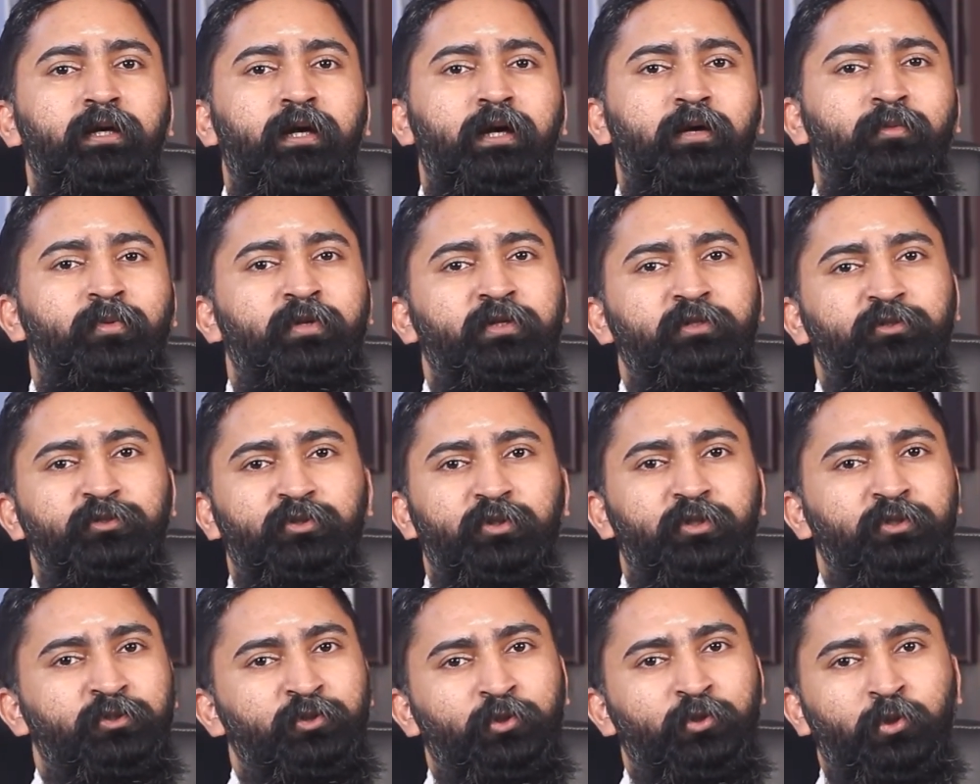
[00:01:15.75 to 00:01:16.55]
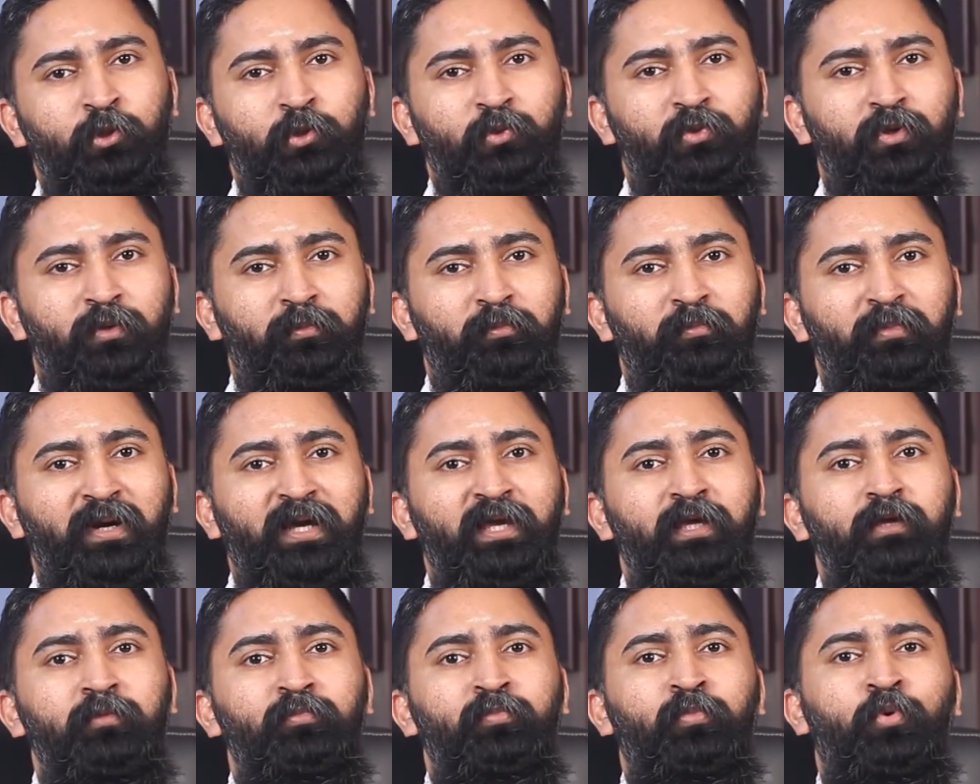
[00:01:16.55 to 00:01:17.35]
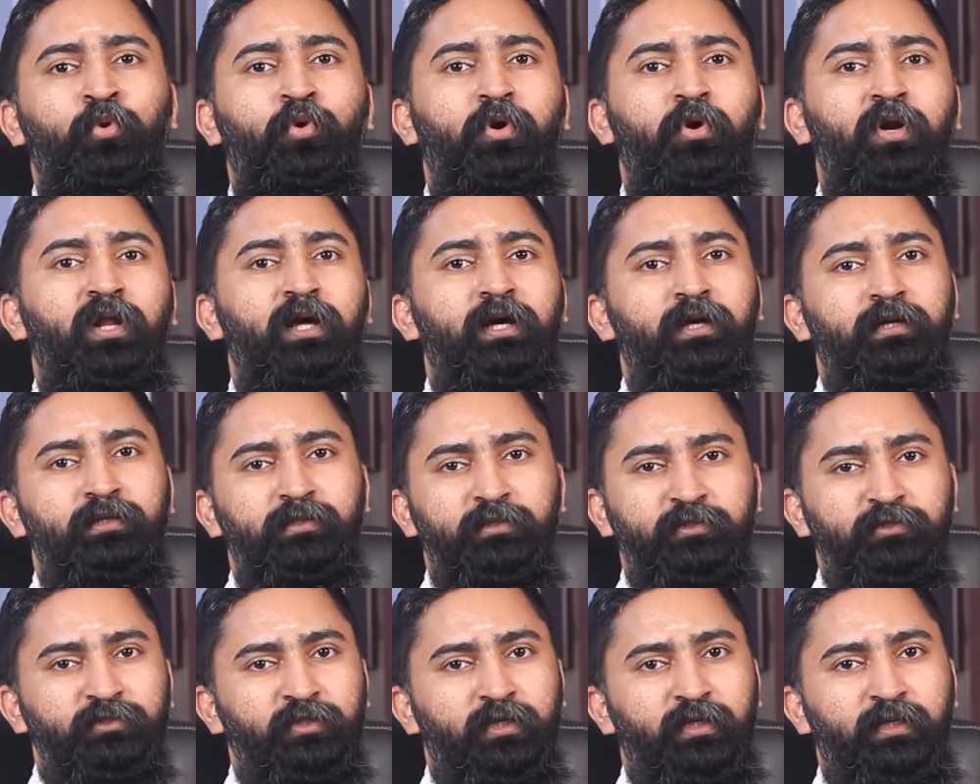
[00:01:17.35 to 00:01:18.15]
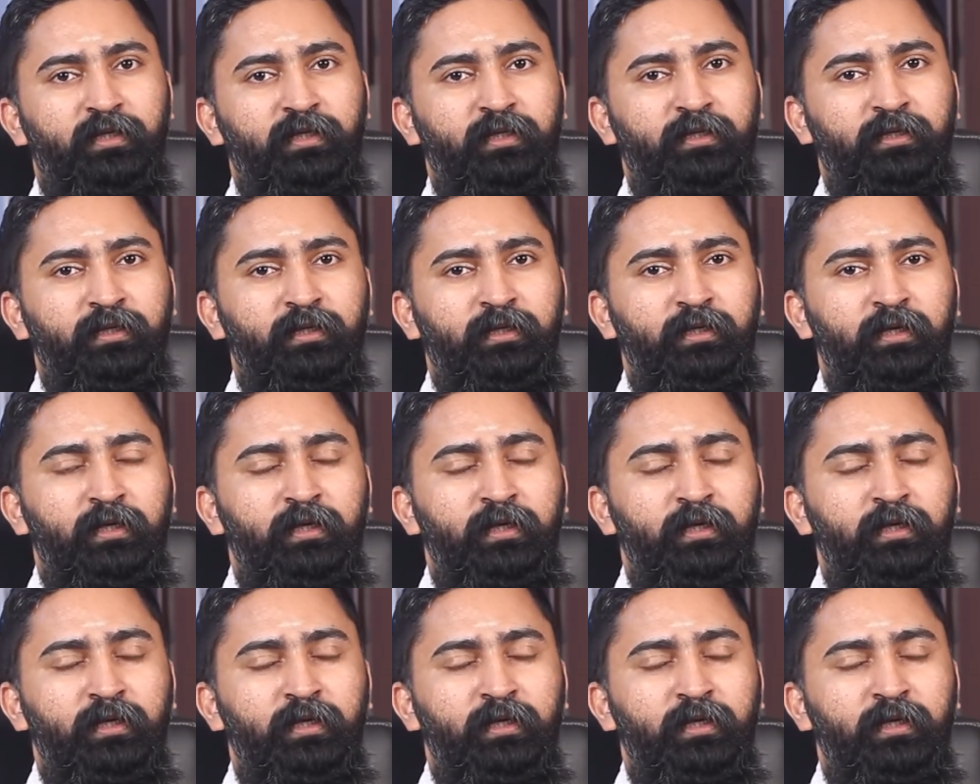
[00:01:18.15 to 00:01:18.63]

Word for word: அப்படின்னு சொல்லி சொல்லுவோம் பை போலார் டிசார்டர்